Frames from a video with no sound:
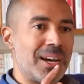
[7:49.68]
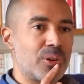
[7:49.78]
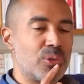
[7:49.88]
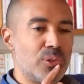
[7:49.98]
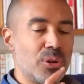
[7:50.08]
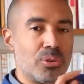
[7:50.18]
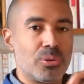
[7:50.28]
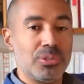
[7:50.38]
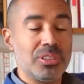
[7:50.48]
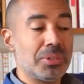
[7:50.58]
parcourt,
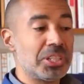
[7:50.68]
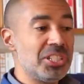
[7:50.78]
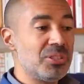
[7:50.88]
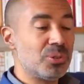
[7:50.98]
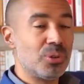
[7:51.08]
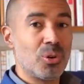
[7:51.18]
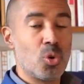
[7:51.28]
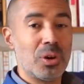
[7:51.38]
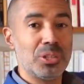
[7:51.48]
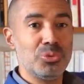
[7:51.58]
on imagine au, au,
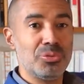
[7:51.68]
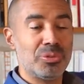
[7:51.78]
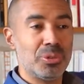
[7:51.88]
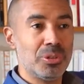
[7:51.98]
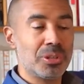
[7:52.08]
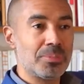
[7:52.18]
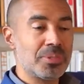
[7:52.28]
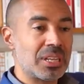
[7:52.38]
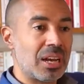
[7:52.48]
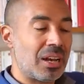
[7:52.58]
coin du feu, comme
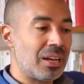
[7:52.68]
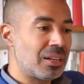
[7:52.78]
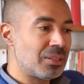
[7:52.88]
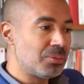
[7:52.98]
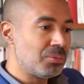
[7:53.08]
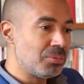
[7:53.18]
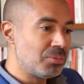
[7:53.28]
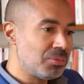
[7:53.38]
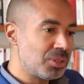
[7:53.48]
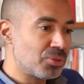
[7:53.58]
ça, ou
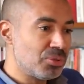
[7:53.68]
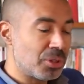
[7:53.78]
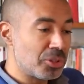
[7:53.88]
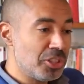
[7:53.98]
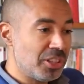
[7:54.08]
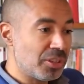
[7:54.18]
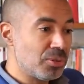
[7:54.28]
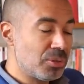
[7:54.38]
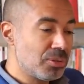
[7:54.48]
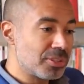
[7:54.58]
dans une orgie
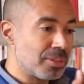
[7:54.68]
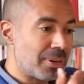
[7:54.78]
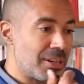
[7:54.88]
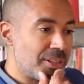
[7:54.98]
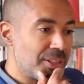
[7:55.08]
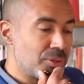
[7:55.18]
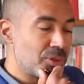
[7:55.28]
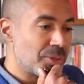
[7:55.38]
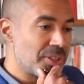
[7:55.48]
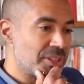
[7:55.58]
techno, on ne sait pas, l'un des deux,
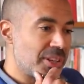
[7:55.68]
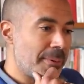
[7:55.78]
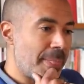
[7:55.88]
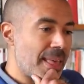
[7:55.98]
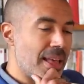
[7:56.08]
choisissez.